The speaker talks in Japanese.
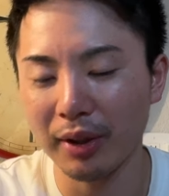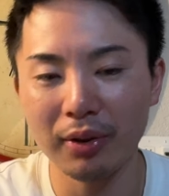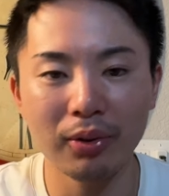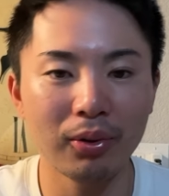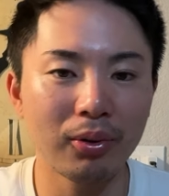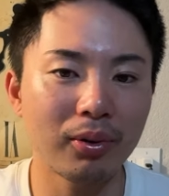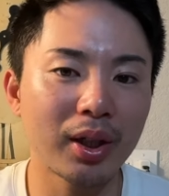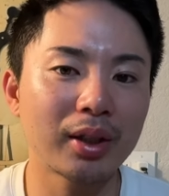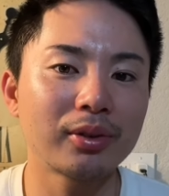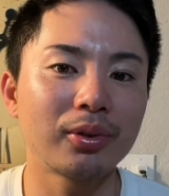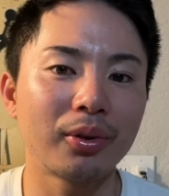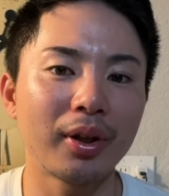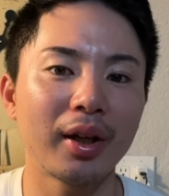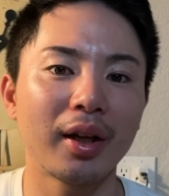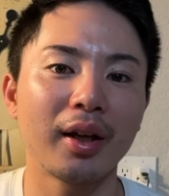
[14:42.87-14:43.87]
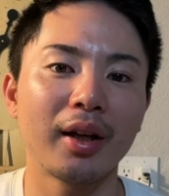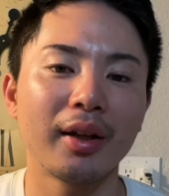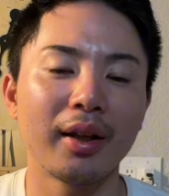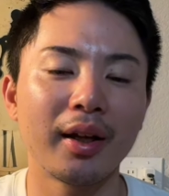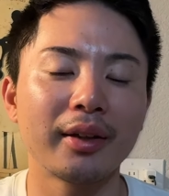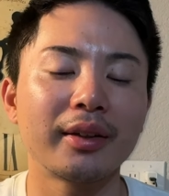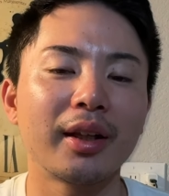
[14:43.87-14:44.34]
競合覚悟で
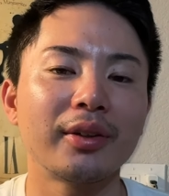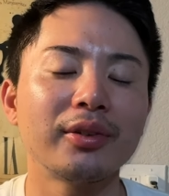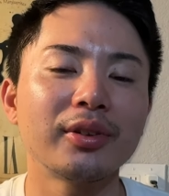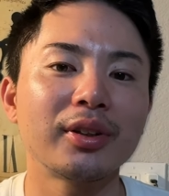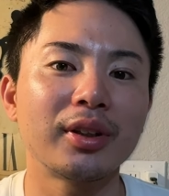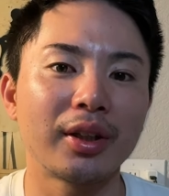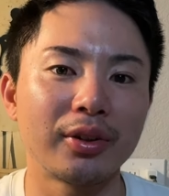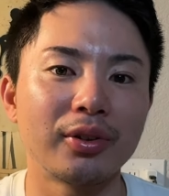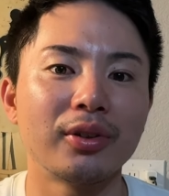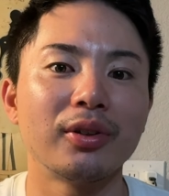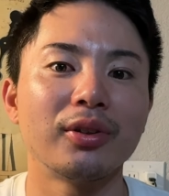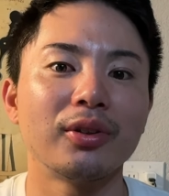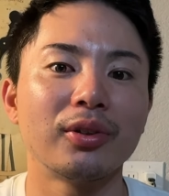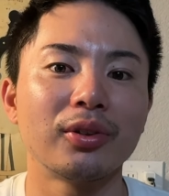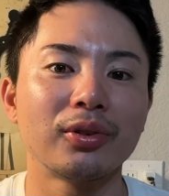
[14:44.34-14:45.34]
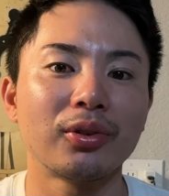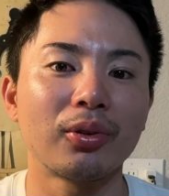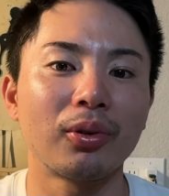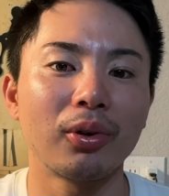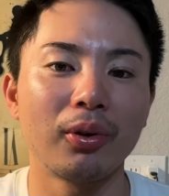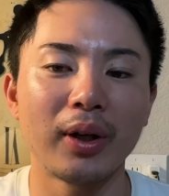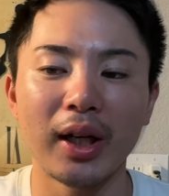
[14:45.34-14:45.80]
狙っていくっていうと
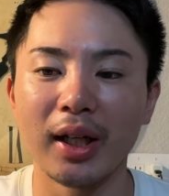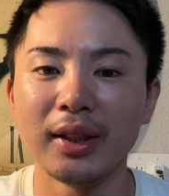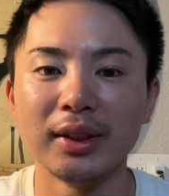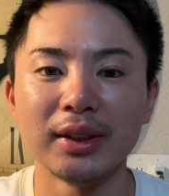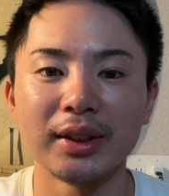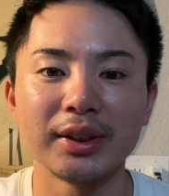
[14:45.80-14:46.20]
ころは、